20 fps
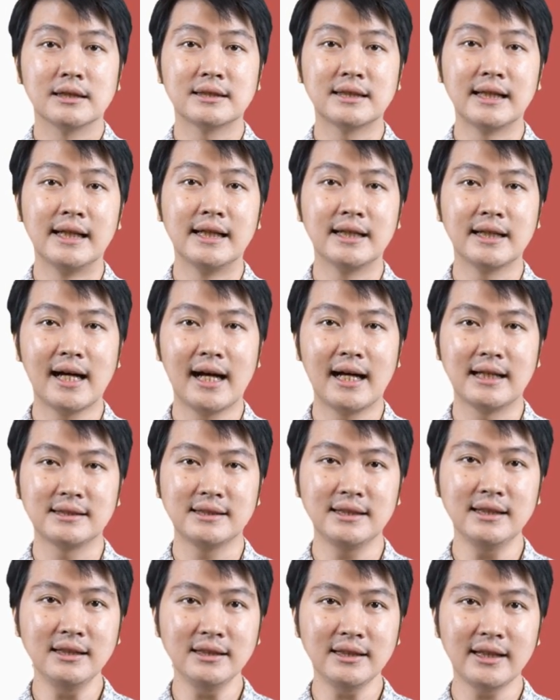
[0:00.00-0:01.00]
Sehingga
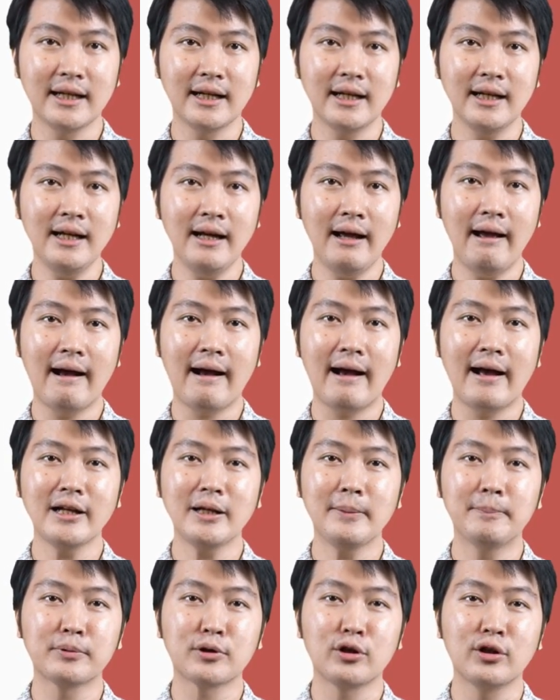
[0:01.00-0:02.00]
hasilnya
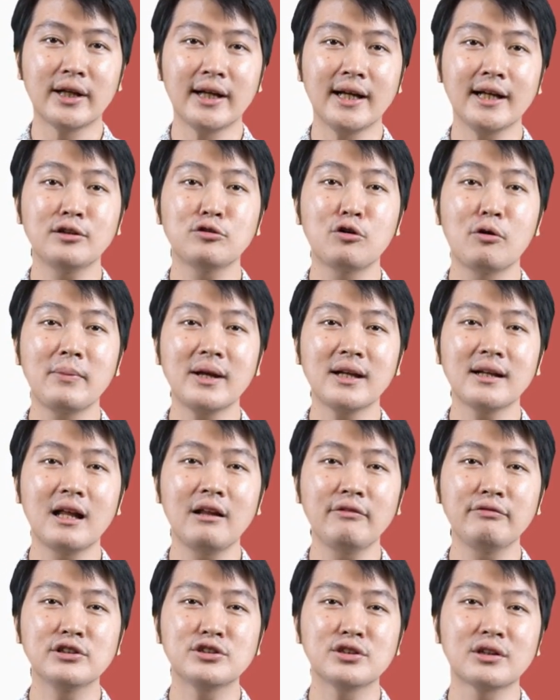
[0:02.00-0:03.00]
akan diperoleh
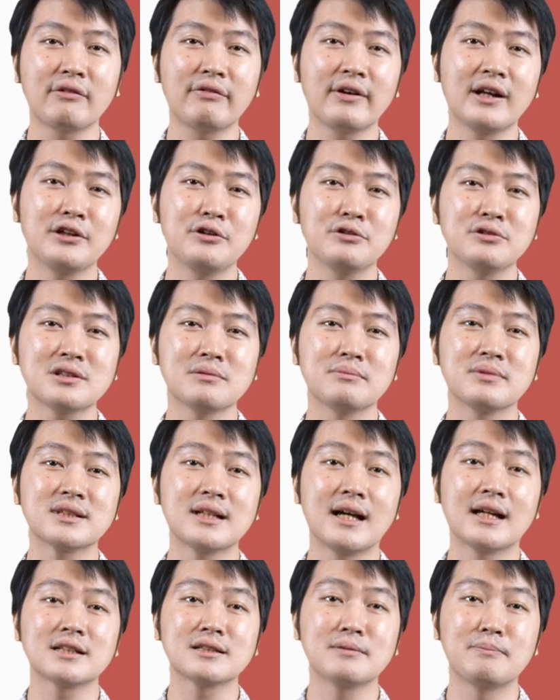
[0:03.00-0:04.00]
nominal future value
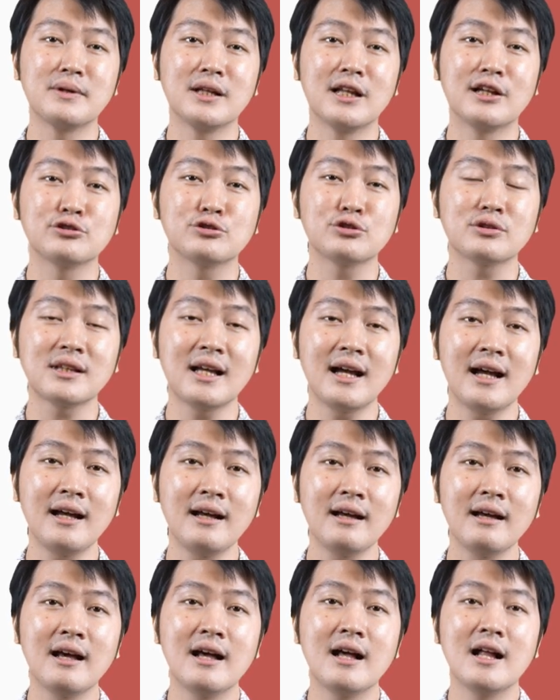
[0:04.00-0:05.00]
sebesar
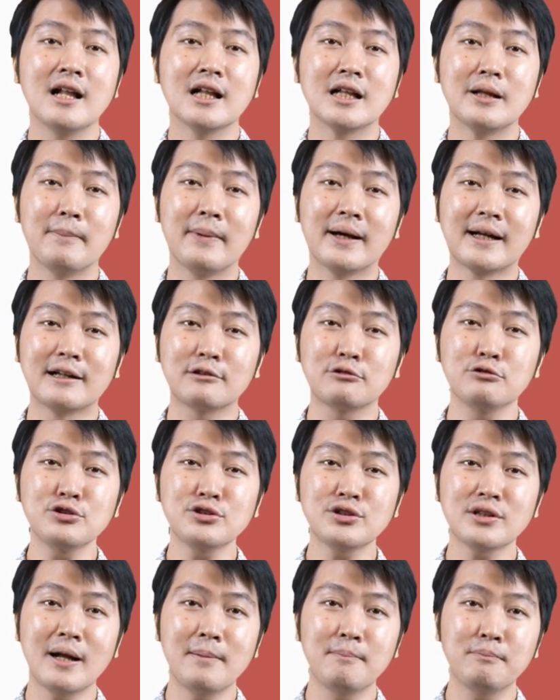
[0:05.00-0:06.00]
9.564.945